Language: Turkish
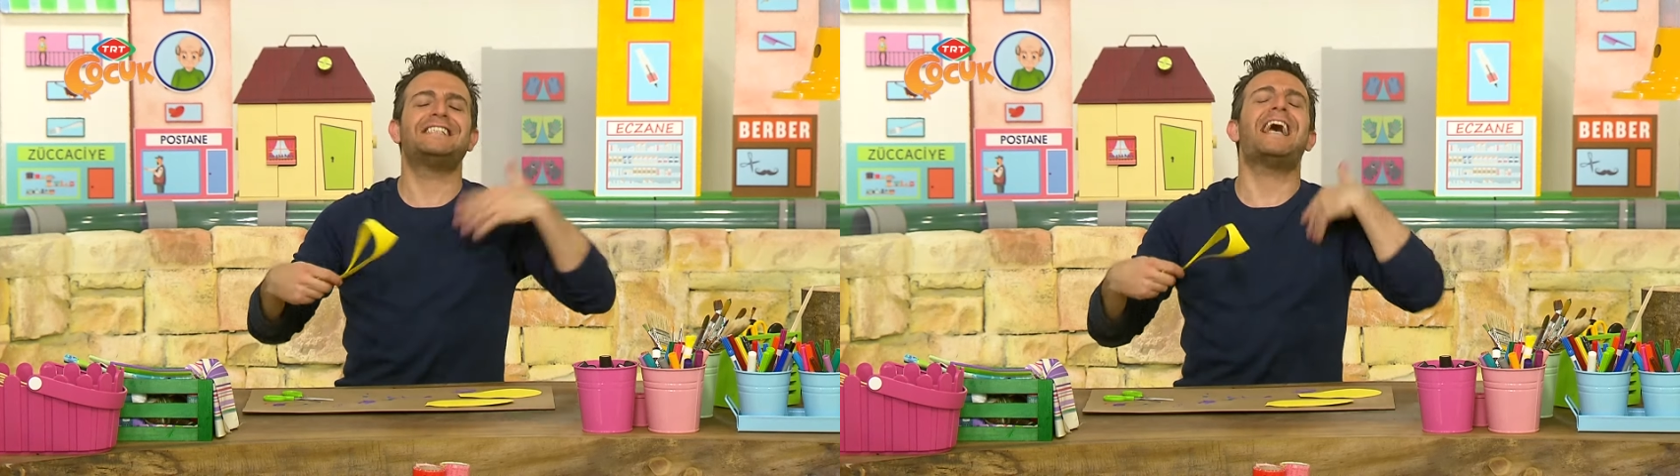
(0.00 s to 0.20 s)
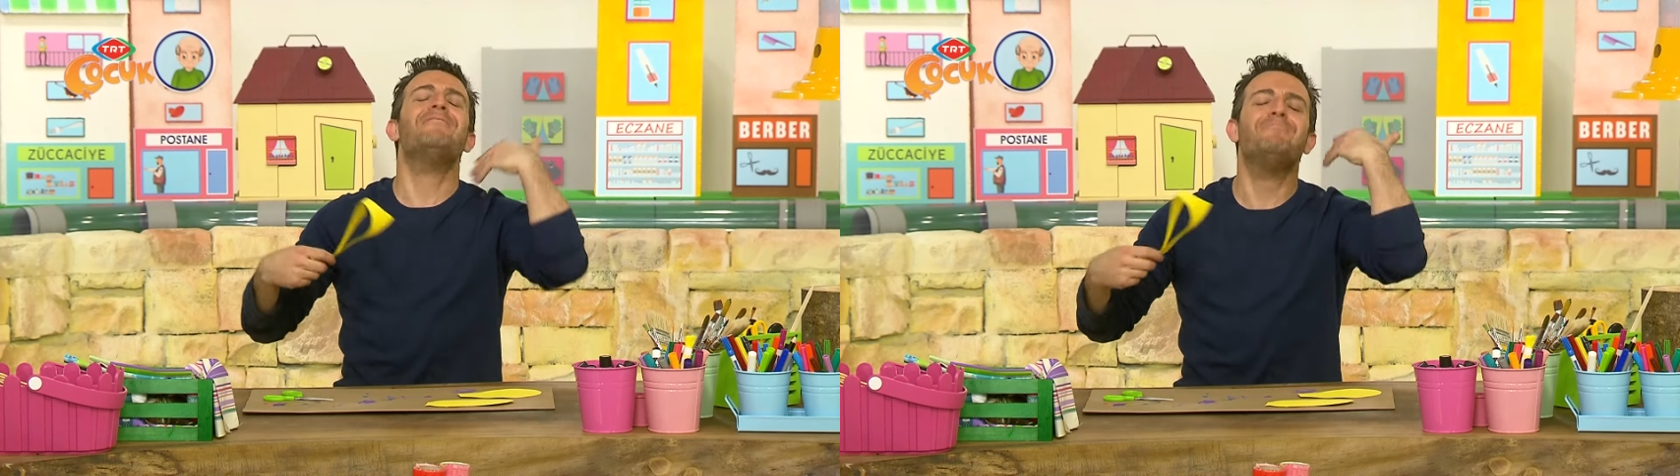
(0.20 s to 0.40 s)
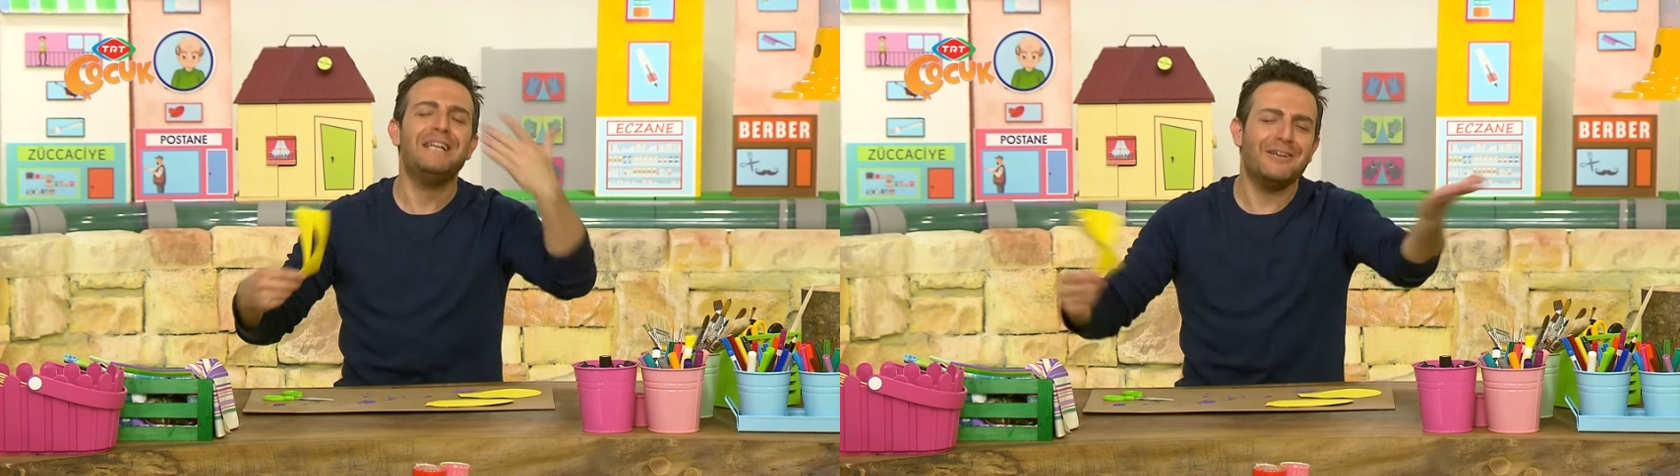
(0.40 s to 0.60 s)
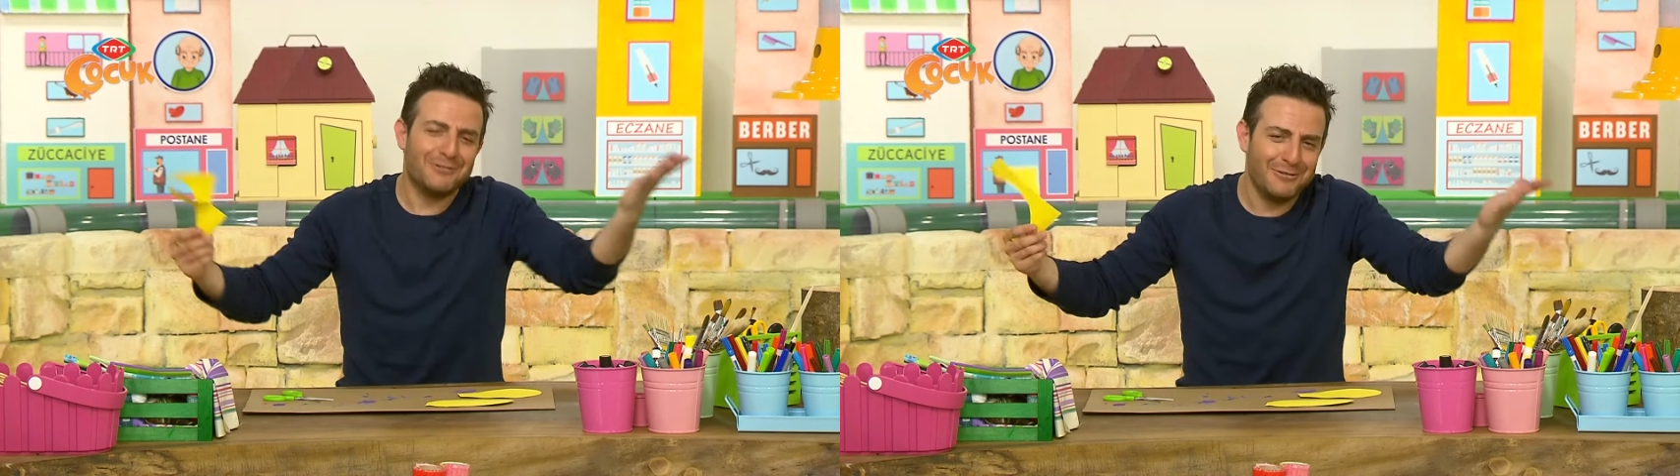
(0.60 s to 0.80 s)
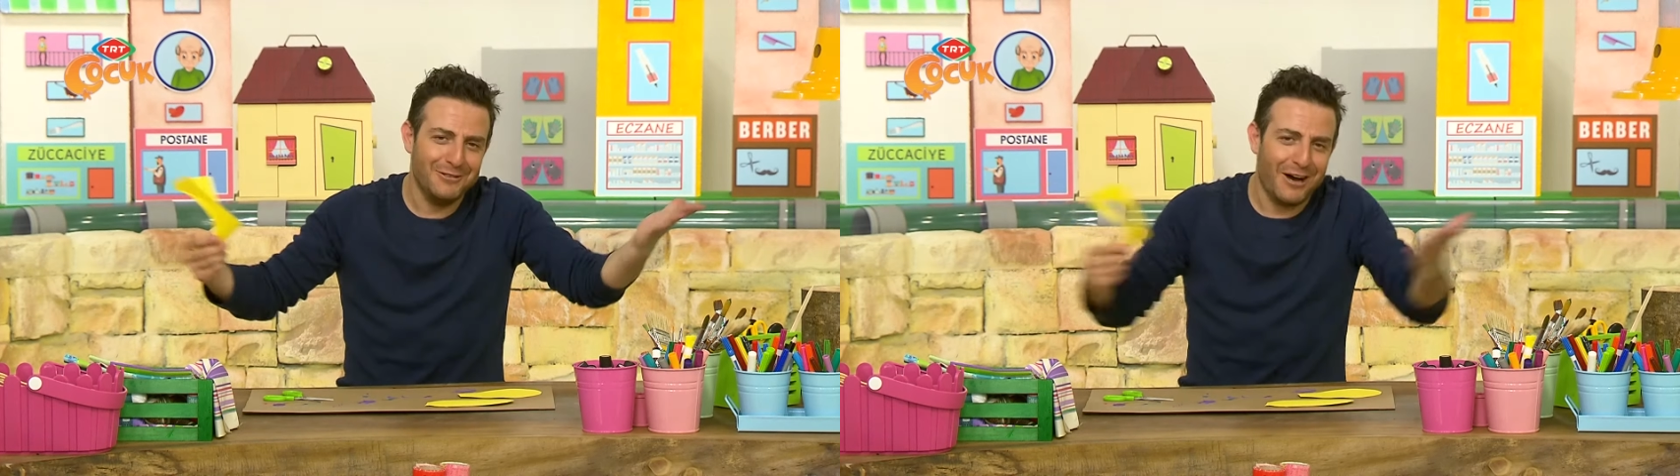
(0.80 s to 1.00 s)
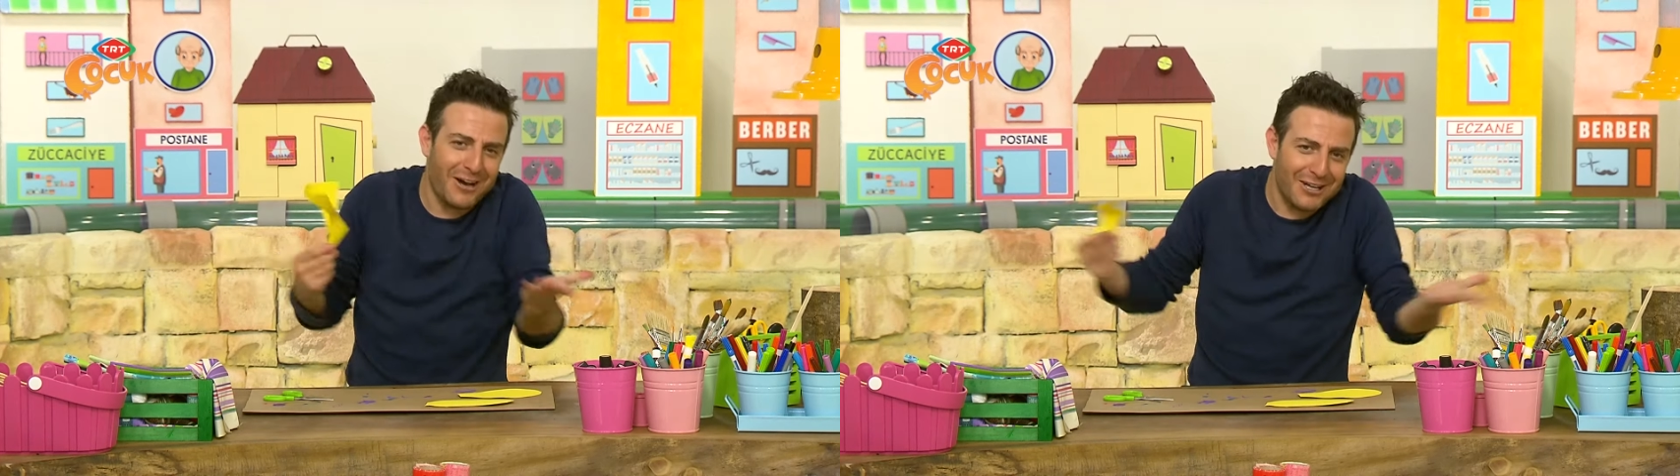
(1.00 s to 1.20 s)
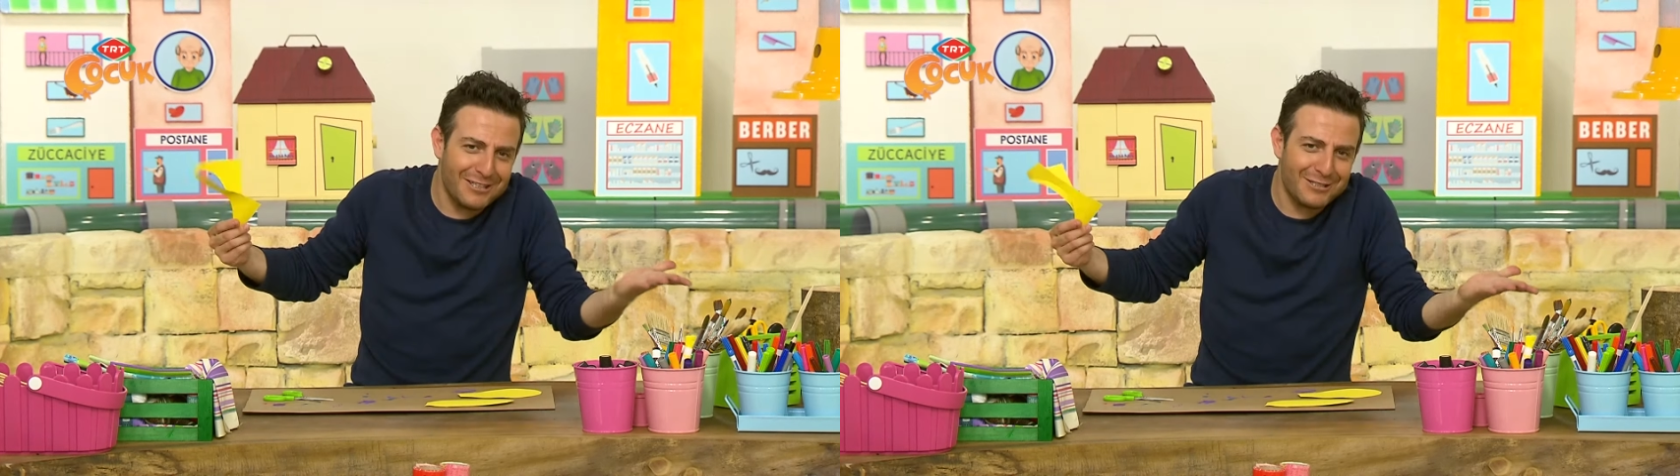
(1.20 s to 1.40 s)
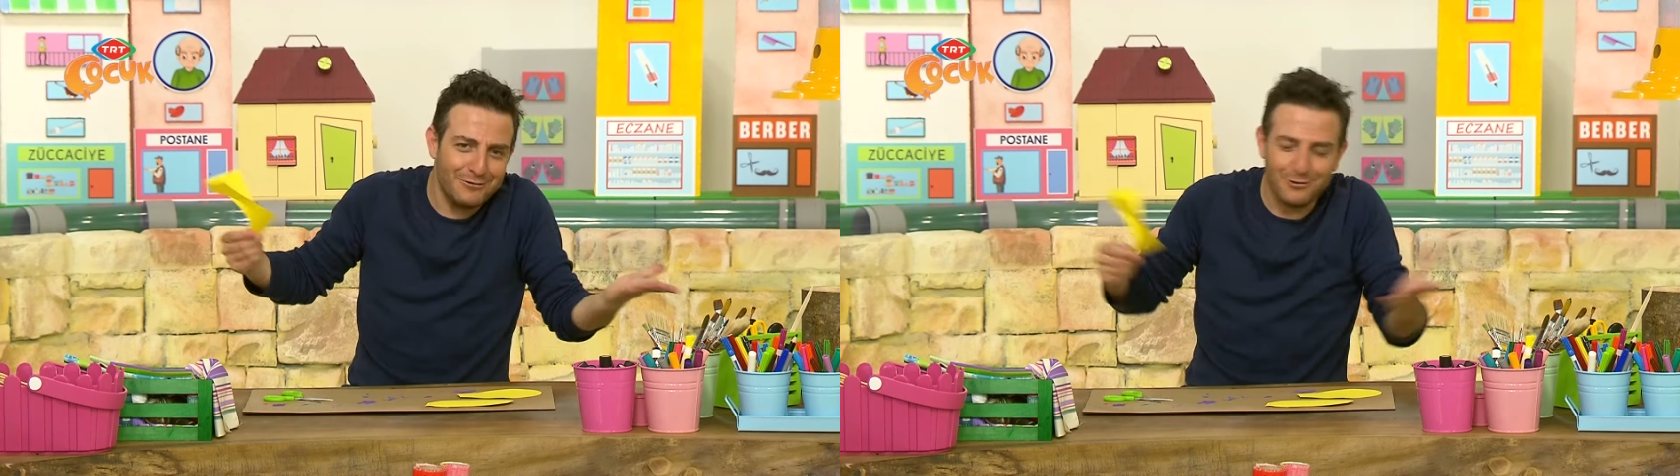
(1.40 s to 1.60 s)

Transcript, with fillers: Sen biliyorsun. Akıllısın